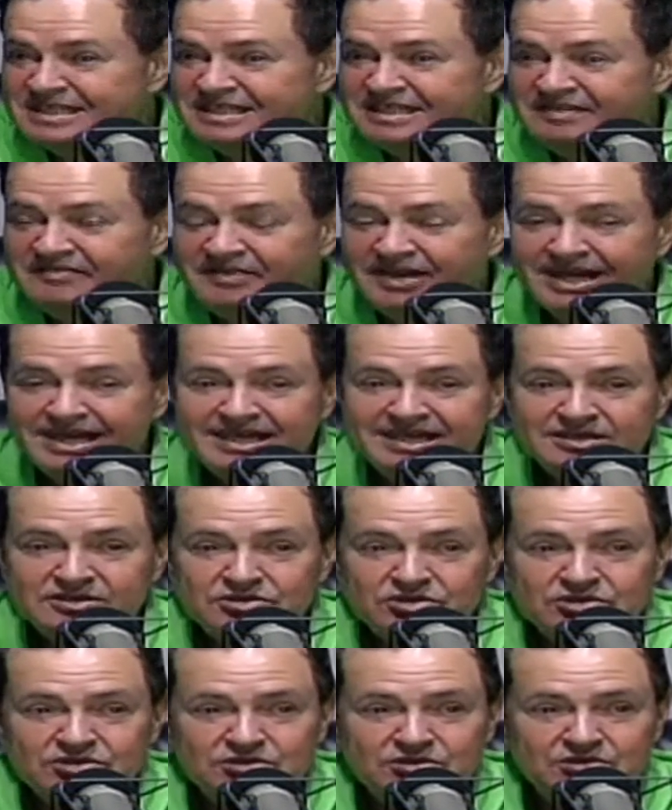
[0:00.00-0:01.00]
y vaya,
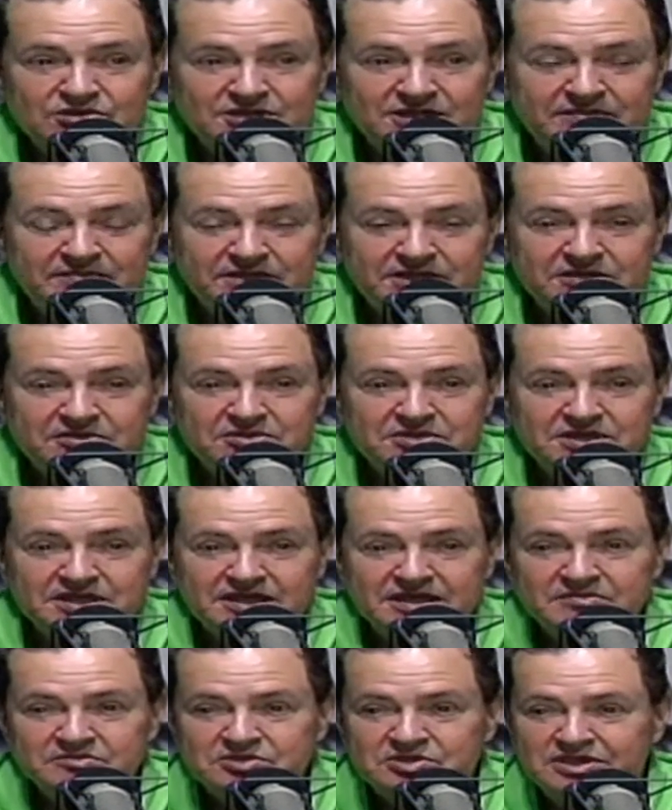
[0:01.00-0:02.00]
todos los amigos
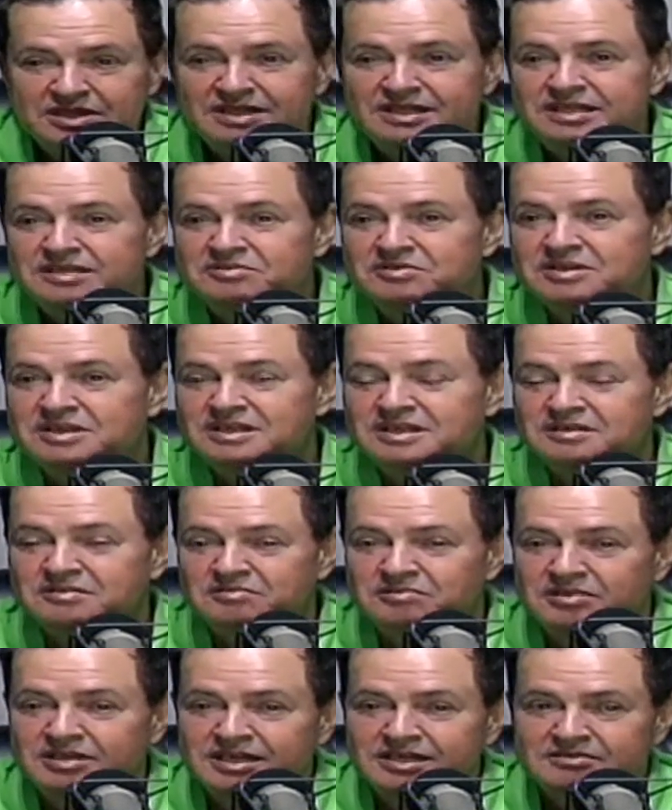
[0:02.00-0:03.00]
que hemos tenido aquí a
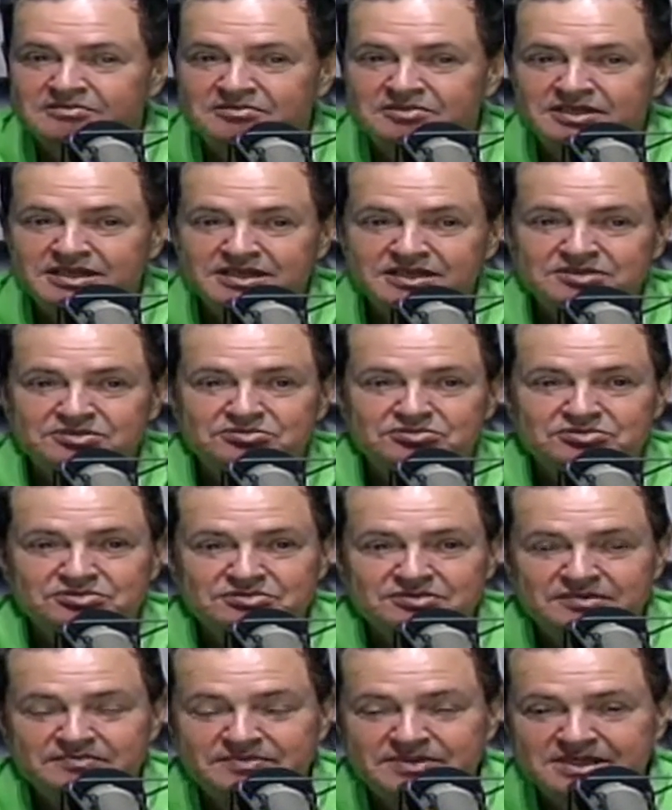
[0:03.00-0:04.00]
lo largo de
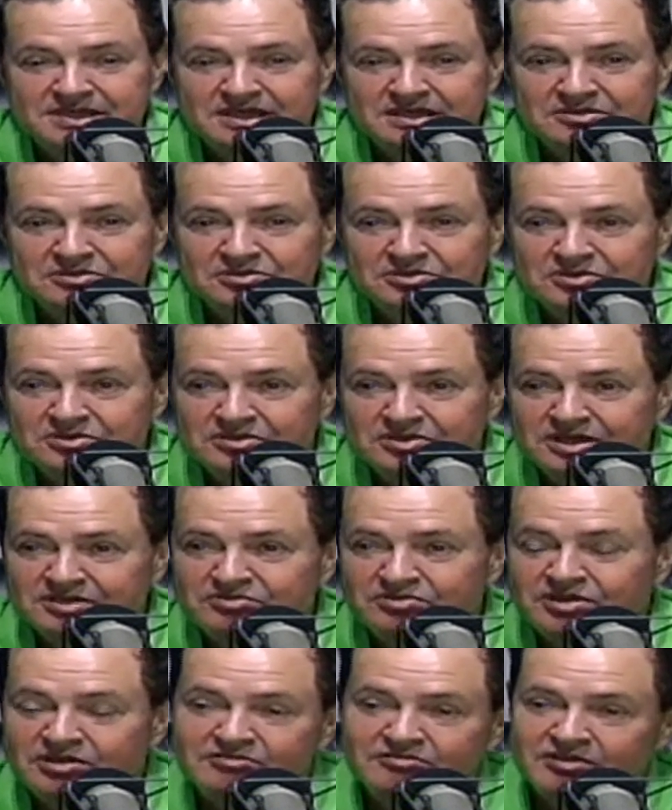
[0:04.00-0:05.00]
esto, empezando con
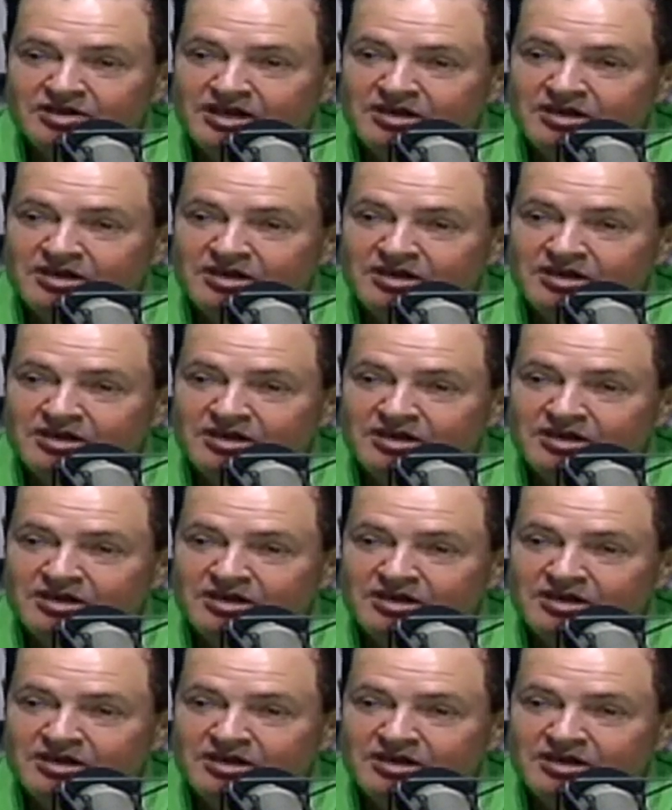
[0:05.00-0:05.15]
Eduardo